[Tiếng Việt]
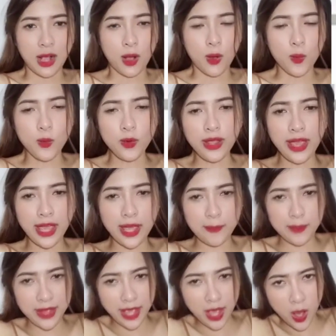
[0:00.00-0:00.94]
khẩu
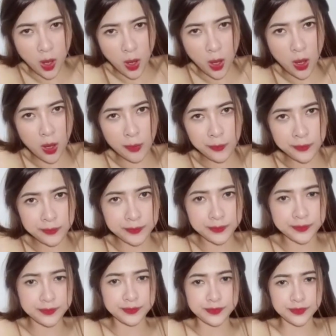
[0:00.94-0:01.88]
nghiệp nha hôn
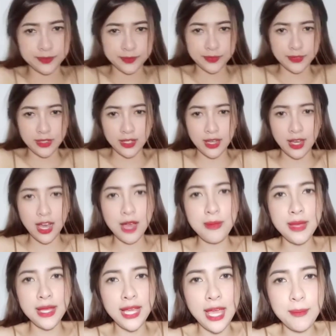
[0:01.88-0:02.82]

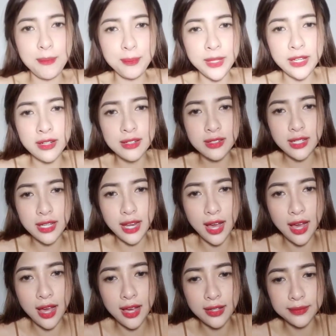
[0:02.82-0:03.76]
hơi bị nghiệp chướng rồi
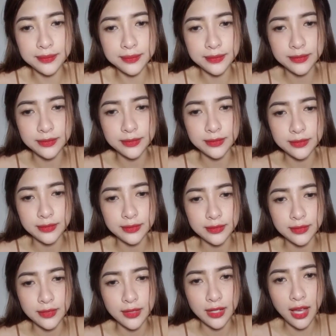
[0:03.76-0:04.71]
đó
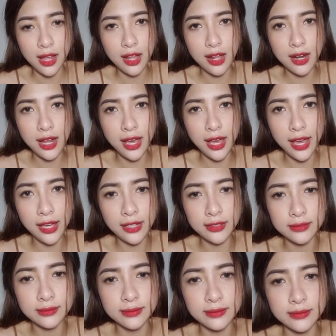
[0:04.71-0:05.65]
hello
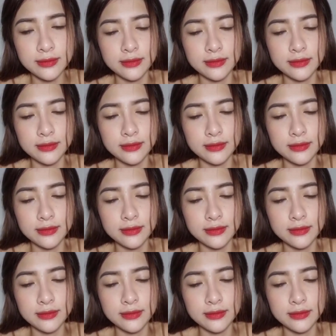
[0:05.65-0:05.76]
liên